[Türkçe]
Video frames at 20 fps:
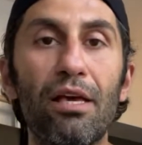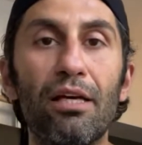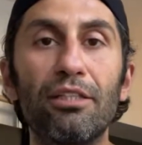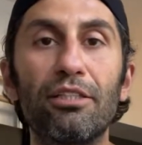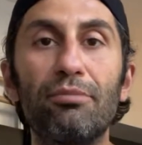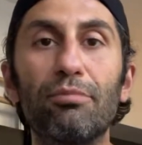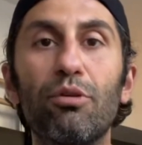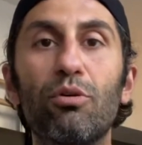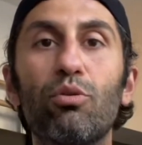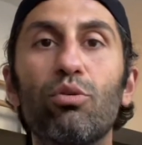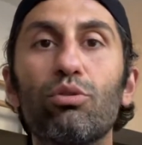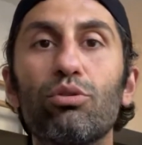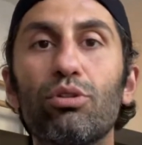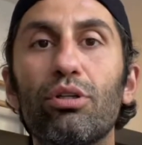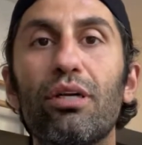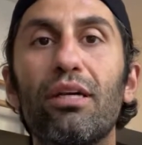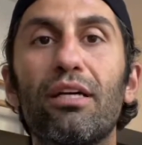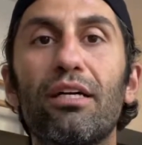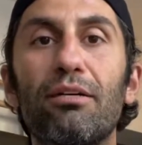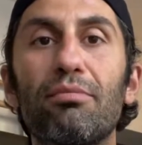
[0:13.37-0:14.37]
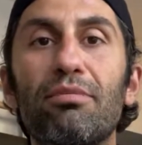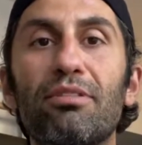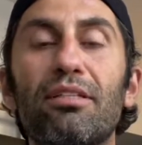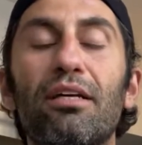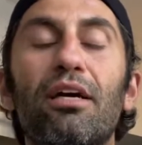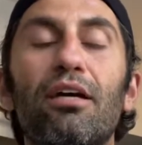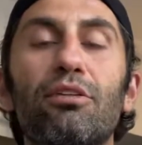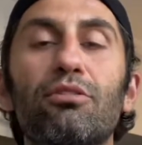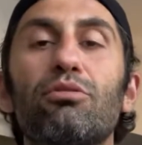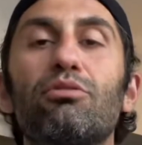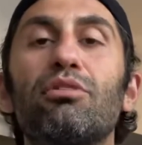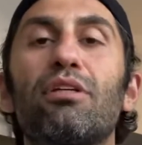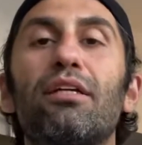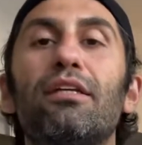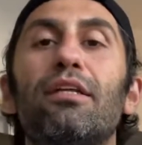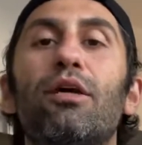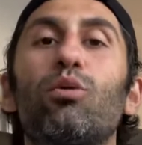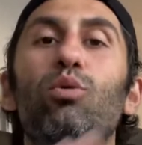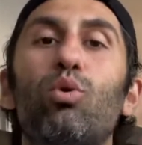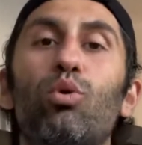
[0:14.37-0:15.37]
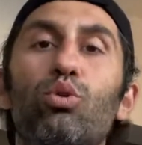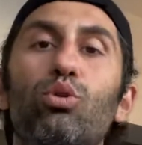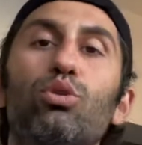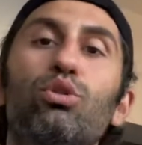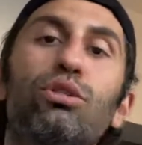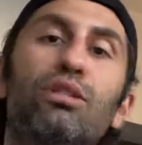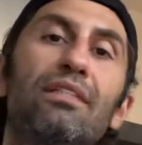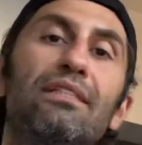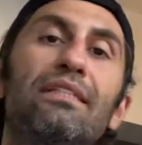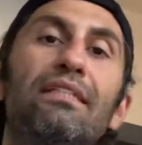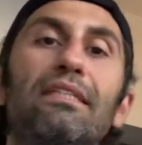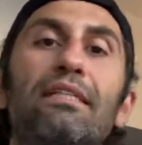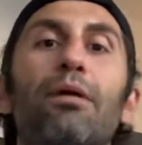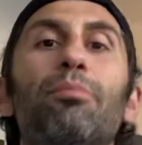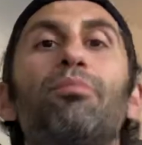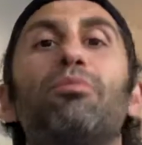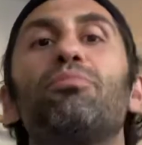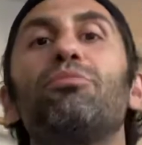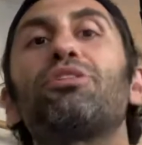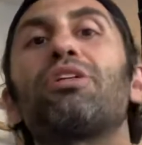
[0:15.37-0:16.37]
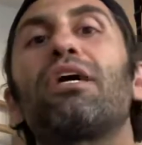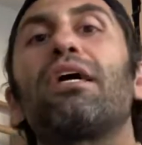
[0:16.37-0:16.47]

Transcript: Şimdi koşu ayakkabısı adı üzerinde koşu için yapılmış